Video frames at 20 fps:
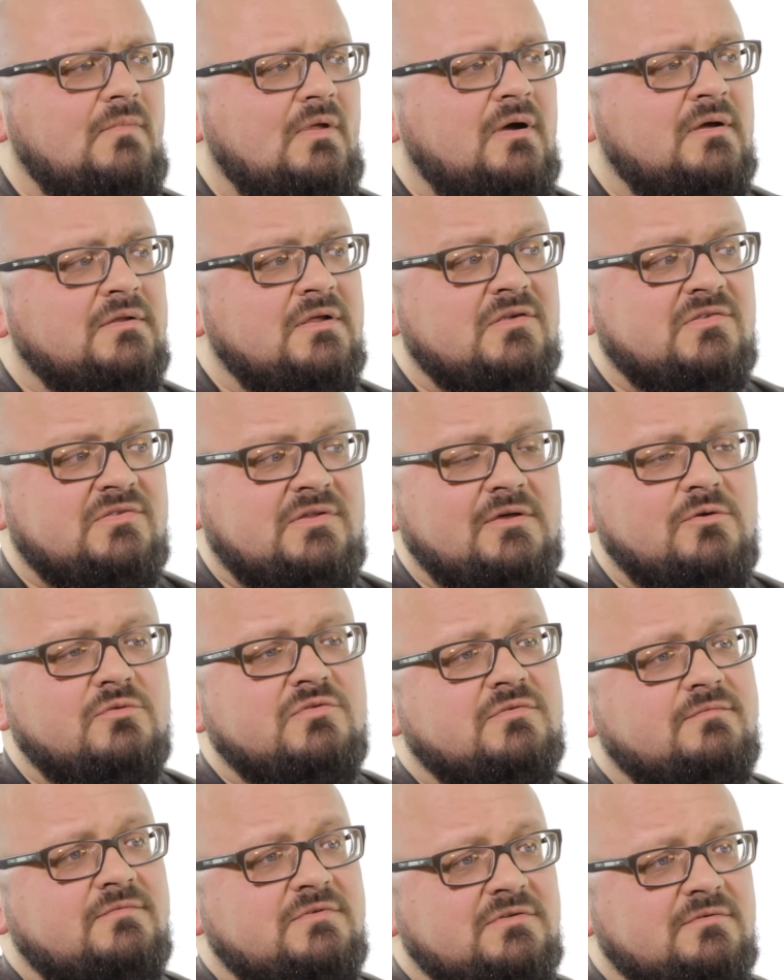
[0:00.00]
Она
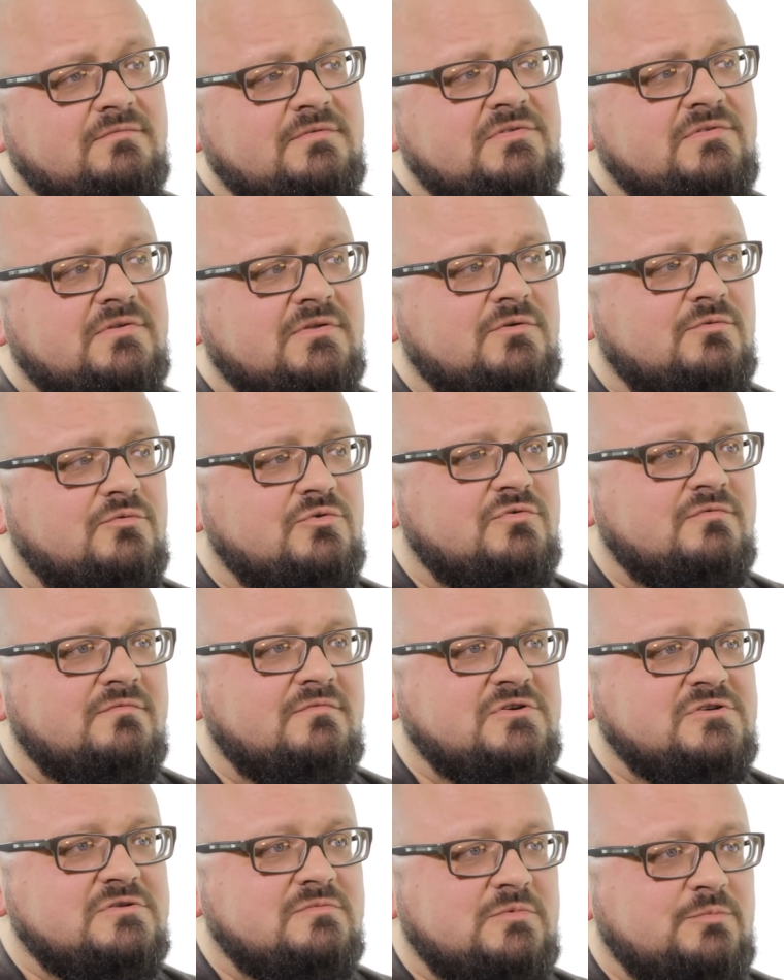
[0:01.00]
остается в лингвистике очень
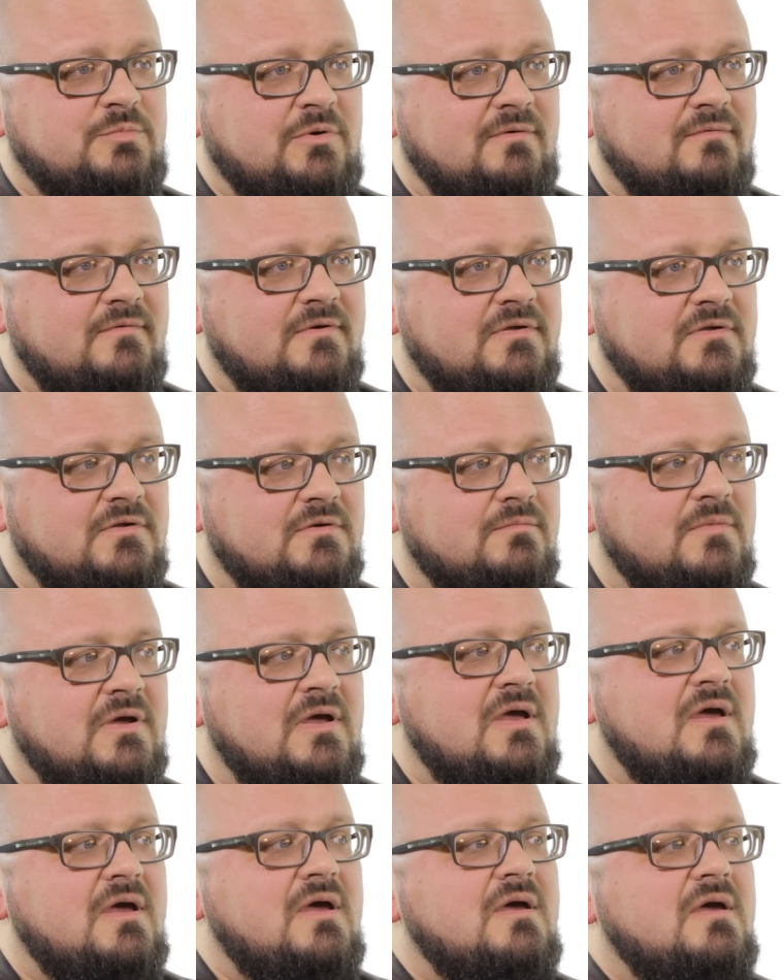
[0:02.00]
важным направлением
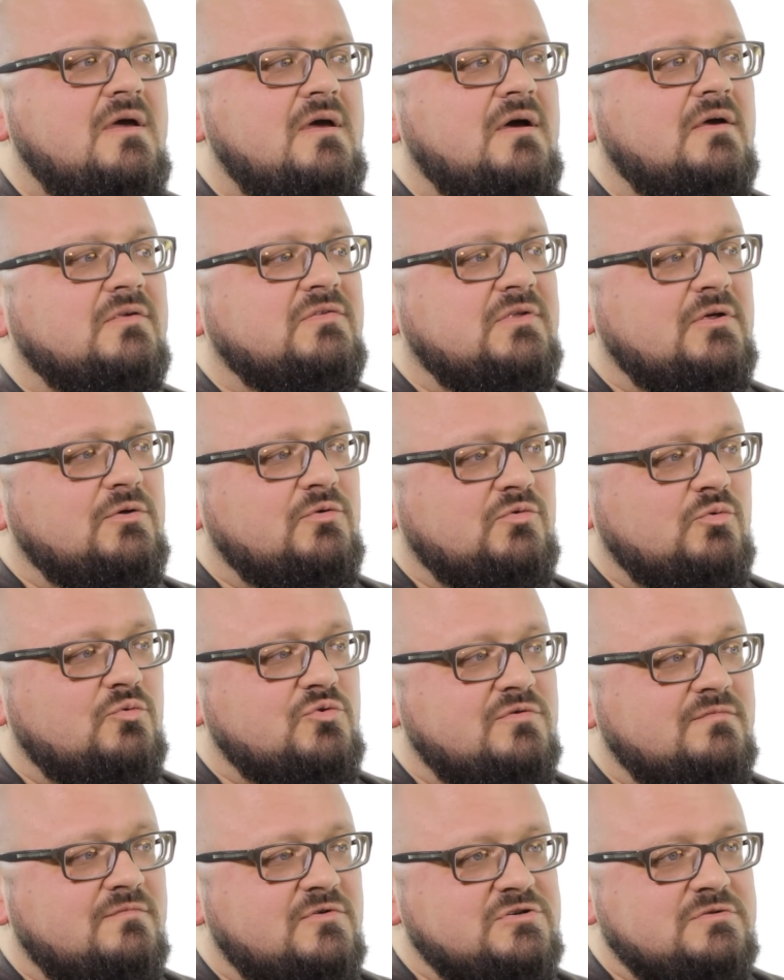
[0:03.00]
остается
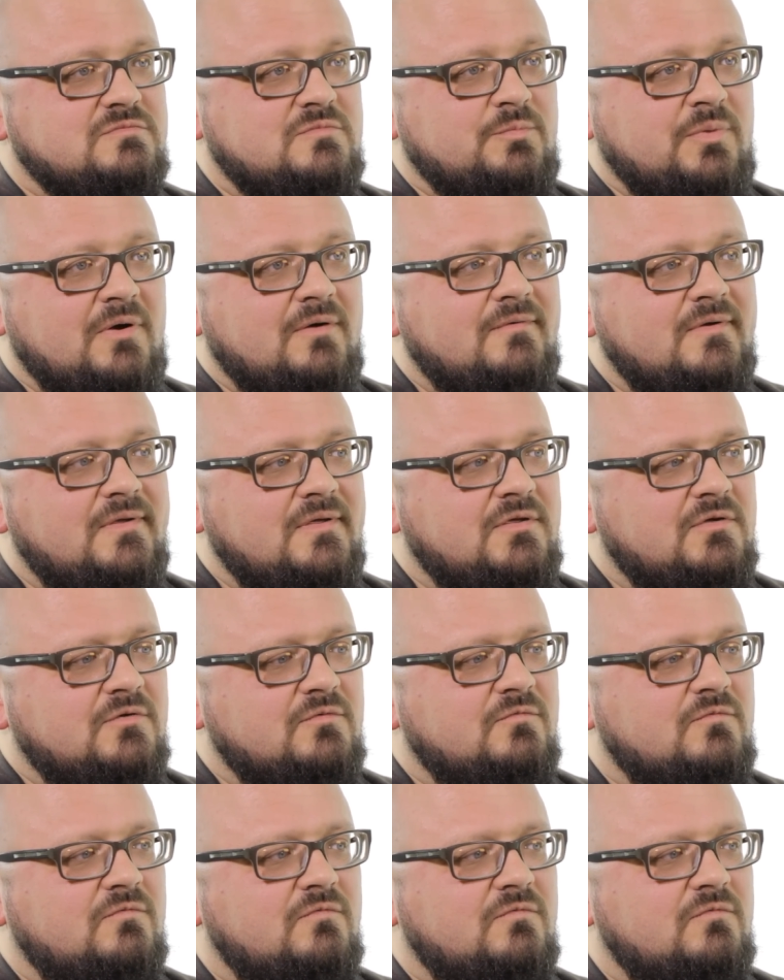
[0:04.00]
очень важным направлением